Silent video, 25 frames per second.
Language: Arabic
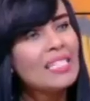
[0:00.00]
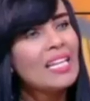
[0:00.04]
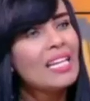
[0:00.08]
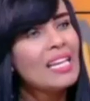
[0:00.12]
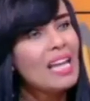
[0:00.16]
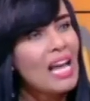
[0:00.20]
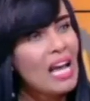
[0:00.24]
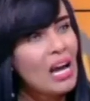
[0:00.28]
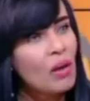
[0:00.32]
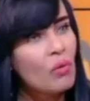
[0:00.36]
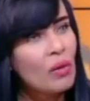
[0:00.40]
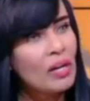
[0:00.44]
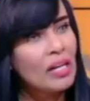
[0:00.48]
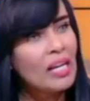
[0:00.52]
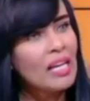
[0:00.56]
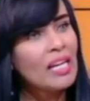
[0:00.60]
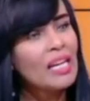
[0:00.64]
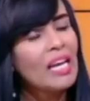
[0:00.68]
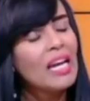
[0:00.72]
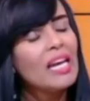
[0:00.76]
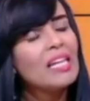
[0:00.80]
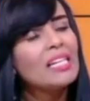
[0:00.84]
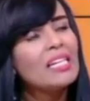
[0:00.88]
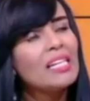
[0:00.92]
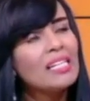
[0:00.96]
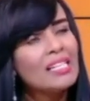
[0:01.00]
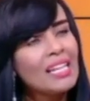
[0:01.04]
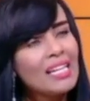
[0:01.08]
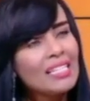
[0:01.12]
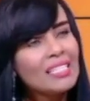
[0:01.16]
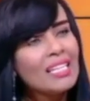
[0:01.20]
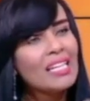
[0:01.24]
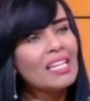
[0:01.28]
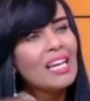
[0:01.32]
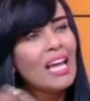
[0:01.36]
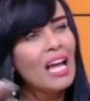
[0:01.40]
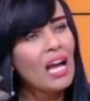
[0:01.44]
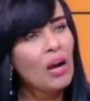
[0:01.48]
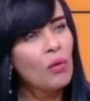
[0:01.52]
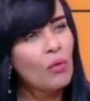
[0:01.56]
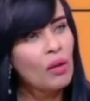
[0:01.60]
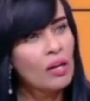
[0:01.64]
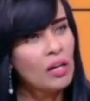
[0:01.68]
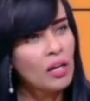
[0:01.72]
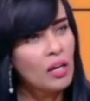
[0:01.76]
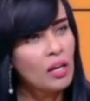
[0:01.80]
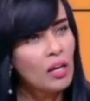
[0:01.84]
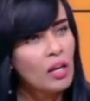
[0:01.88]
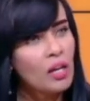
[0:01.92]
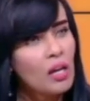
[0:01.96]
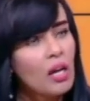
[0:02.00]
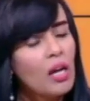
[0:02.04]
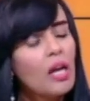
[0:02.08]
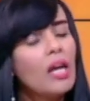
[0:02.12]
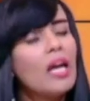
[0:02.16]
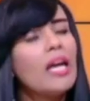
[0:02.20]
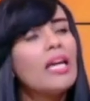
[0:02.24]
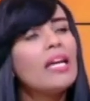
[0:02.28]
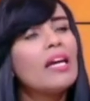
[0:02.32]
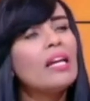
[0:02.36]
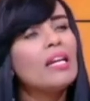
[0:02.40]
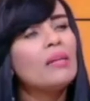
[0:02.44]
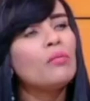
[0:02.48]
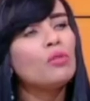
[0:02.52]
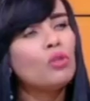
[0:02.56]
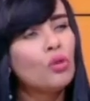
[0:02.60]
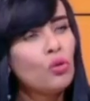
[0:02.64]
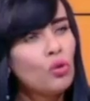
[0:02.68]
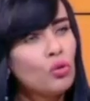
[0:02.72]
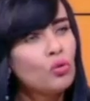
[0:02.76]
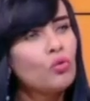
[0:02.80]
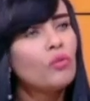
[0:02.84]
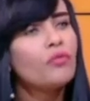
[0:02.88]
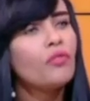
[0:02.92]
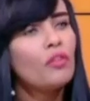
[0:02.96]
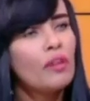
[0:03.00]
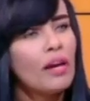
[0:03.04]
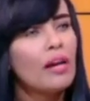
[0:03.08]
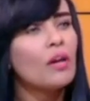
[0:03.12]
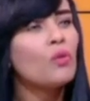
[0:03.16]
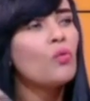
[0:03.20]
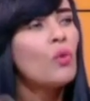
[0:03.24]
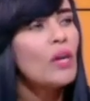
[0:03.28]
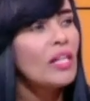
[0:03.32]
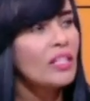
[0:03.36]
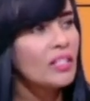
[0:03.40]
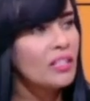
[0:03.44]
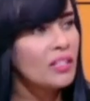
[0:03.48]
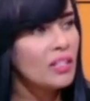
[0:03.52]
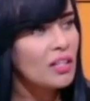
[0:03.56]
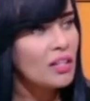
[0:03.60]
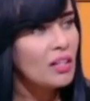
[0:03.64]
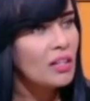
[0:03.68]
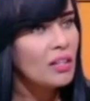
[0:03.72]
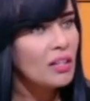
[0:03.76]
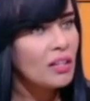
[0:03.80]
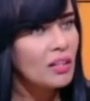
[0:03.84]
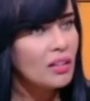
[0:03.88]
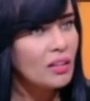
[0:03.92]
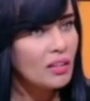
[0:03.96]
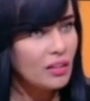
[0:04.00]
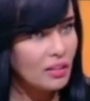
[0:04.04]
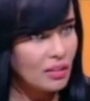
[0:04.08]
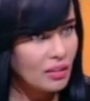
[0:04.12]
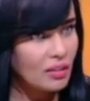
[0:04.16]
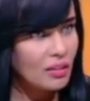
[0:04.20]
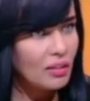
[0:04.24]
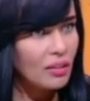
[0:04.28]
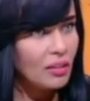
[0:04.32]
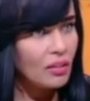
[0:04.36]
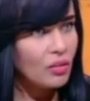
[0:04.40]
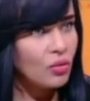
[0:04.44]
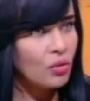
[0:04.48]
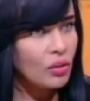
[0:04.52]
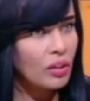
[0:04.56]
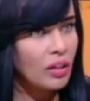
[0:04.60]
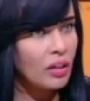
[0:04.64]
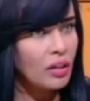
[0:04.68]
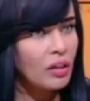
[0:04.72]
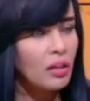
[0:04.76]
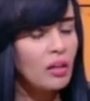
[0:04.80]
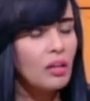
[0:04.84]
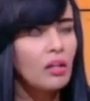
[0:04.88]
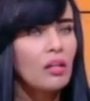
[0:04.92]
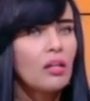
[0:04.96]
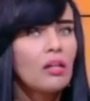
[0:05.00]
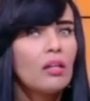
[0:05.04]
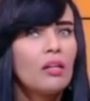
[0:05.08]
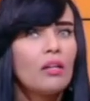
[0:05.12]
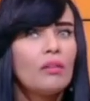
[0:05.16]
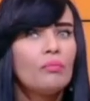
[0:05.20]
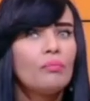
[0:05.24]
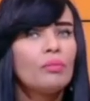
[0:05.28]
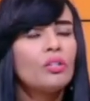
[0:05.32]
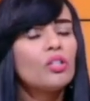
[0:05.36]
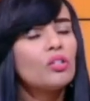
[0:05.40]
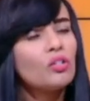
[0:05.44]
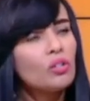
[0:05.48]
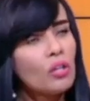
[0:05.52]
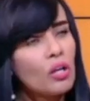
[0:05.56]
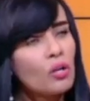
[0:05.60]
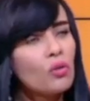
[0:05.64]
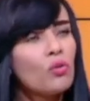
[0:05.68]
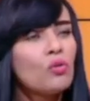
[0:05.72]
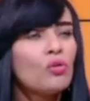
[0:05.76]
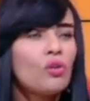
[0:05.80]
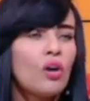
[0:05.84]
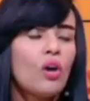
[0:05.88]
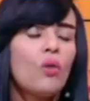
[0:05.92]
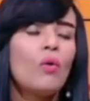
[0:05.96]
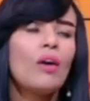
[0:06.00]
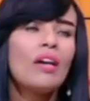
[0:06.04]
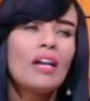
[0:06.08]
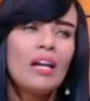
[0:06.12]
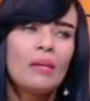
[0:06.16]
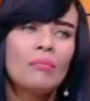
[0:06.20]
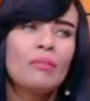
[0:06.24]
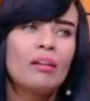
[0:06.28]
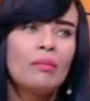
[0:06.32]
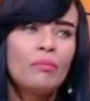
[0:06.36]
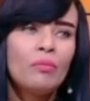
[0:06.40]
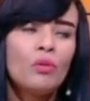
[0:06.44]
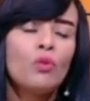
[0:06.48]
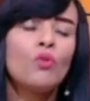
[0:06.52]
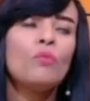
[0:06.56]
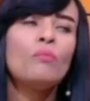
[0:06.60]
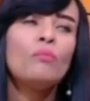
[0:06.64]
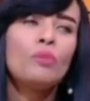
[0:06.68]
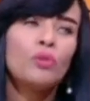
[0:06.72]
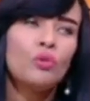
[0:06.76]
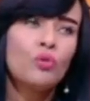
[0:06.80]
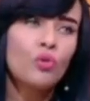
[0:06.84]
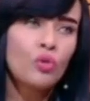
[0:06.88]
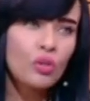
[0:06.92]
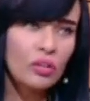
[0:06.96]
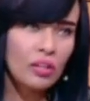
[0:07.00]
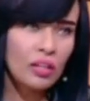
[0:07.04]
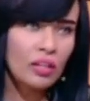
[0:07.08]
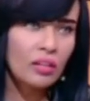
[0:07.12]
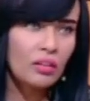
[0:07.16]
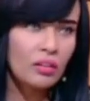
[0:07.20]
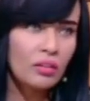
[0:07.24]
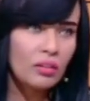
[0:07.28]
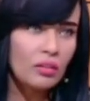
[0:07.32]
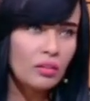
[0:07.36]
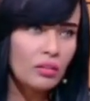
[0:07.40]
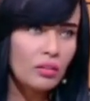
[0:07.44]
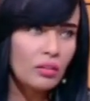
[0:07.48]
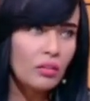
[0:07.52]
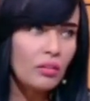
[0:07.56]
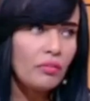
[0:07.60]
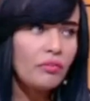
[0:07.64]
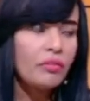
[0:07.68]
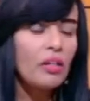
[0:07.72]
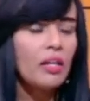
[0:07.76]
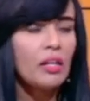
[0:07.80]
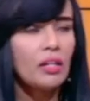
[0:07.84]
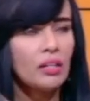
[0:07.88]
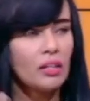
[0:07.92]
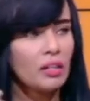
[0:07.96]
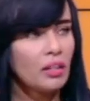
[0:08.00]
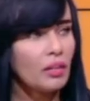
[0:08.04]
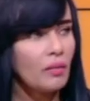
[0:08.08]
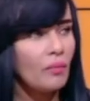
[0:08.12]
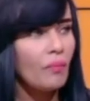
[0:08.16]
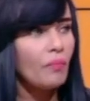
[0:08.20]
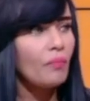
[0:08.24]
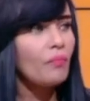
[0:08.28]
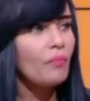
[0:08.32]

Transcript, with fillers: اللي حواليه لان الناس اللي حواليه هي اللي بتحطه في الاجواء دي اه اوكي بتضطر ان هو يعمل بيقوم بالدور ده اه ف... يعني يختار